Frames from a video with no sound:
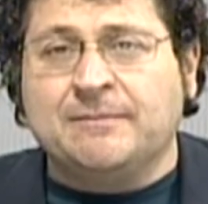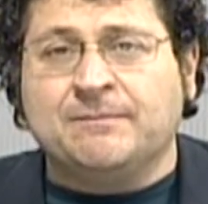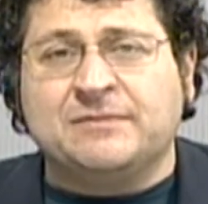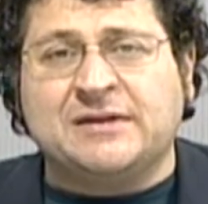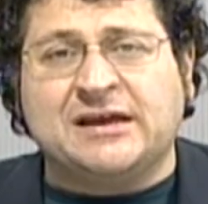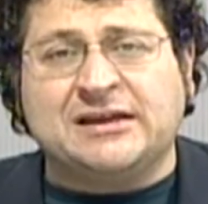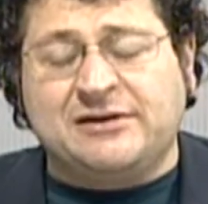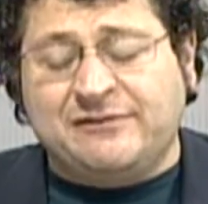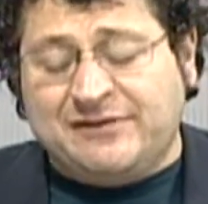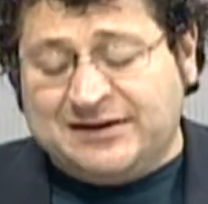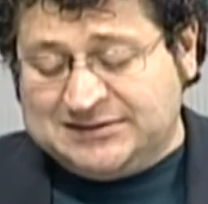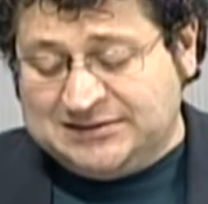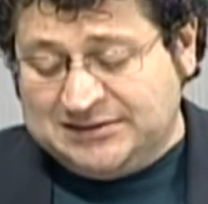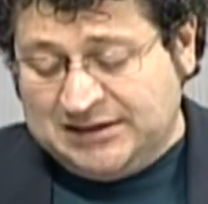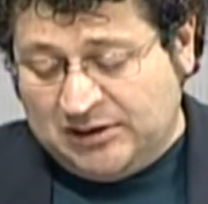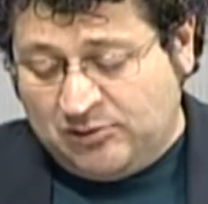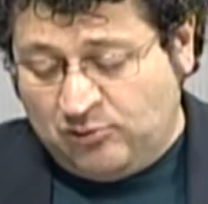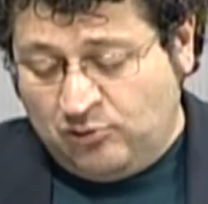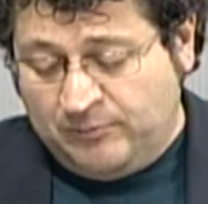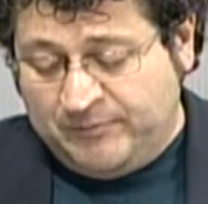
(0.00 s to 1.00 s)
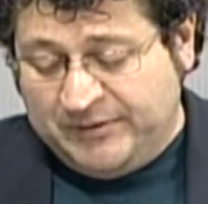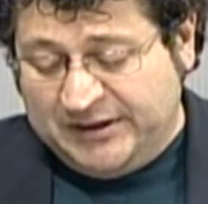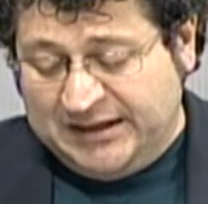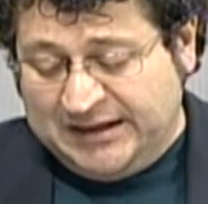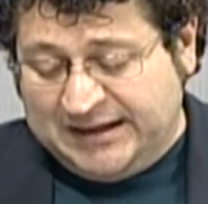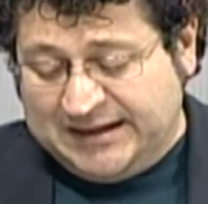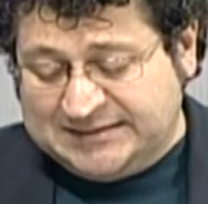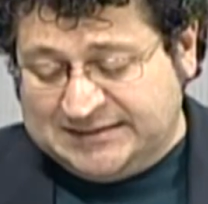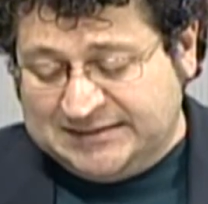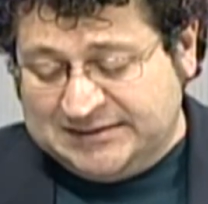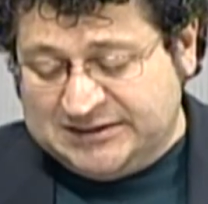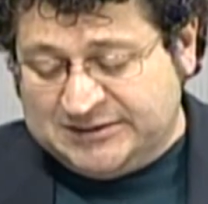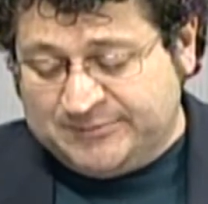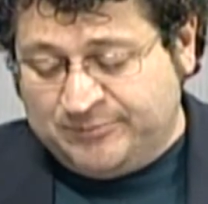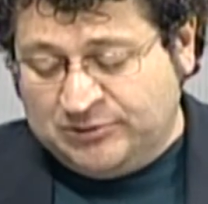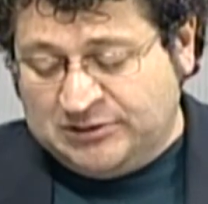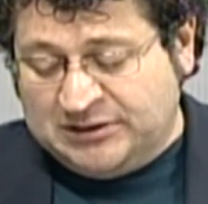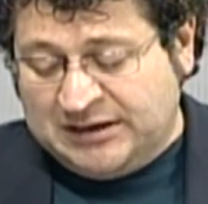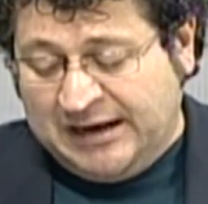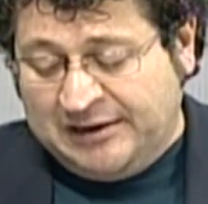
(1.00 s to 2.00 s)
dai diversi recuperi che si
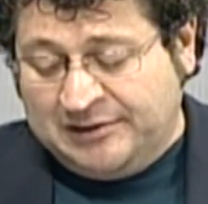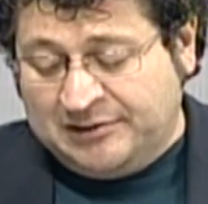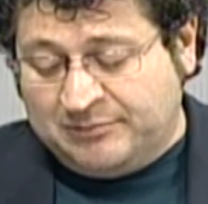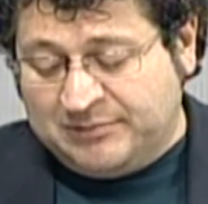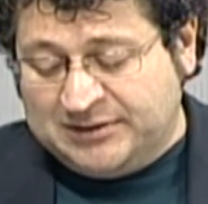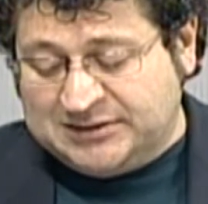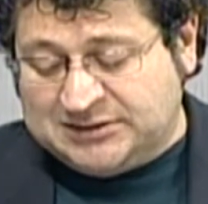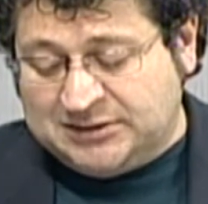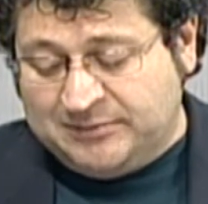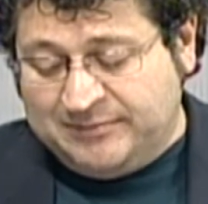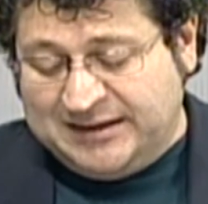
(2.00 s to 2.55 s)
disputeranno in questo